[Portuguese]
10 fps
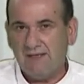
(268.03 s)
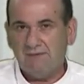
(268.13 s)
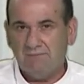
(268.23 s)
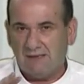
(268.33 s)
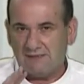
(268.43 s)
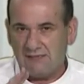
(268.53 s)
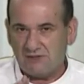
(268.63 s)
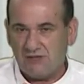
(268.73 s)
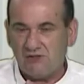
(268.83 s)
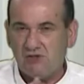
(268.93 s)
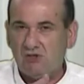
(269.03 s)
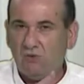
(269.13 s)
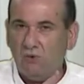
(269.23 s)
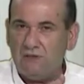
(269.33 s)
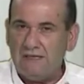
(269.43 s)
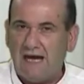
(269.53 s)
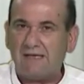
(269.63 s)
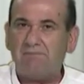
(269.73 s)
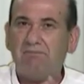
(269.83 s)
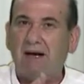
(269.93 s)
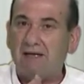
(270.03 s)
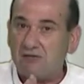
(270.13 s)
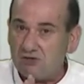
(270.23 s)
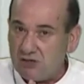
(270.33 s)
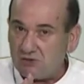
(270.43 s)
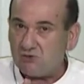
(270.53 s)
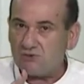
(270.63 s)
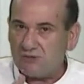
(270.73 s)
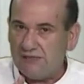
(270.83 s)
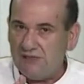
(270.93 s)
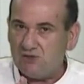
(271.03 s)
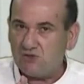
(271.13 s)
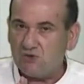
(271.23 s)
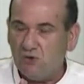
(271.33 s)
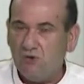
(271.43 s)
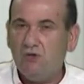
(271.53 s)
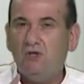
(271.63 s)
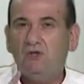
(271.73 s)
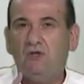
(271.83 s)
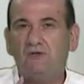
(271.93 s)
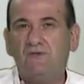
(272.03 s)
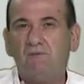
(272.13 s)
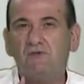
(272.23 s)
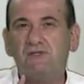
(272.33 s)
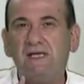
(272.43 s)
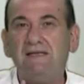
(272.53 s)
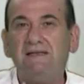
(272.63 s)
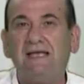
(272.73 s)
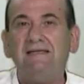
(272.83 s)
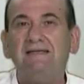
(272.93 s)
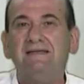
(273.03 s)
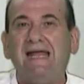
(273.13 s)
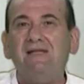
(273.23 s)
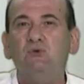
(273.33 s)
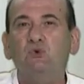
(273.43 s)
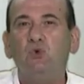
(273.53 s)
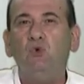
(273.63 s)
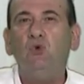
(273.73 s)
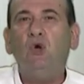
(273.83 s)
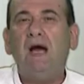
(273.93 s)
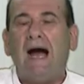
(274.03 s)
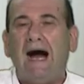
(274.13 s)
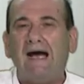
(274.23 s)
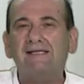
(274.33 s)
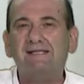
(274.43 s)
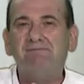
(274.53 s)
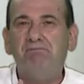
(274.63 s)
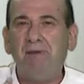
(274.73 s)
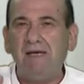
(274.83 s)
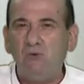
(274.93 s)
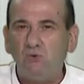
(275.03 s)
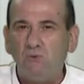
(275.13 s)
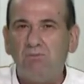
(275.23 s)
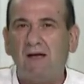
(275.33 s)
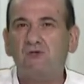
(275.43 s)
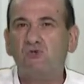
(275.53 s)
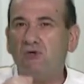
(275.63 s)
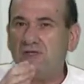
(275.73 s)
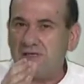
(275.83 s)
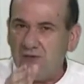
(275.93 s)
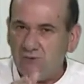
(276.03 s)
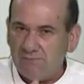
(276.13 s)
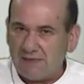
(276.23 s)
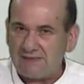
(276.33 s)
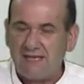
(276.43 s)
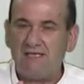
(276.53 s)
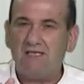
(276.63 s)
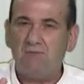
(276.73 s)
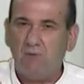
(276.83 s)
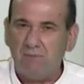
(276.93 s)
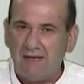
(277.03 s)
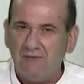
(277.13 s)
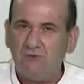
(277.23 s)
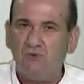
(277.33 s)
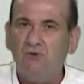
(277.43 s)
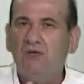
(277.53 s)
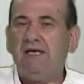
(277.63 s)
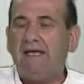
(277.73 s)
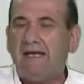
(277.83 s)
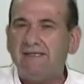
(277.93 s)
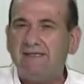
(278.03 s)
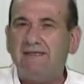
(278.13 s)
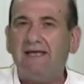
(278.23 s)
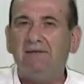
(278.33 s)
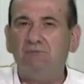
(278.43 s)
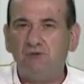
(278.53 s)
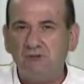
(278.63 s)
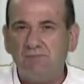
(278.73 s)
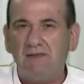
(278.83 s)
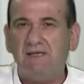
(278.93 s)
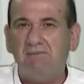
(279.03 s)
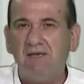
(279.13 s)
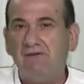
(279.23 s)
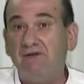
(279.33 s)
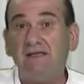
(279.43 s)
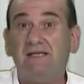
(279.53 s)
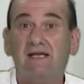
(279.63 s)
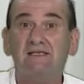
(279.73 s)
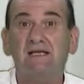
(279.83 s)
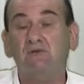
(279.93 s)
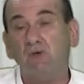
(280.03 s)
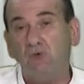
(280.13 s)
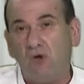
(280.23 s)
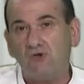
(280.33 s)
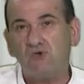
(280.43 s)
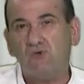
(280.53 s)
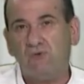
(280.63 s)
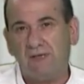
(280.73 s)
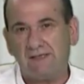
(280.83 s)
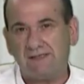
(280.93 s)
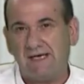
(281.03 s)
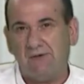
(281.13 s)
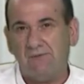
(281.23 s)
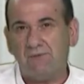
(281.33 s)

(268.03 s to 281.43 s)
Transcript: Mas se a gente olhar para Jesus Cristo, nós vamos entendendo as preocupações que no presente momento esse tempo de pandemia vem trazendo ao nosso coração.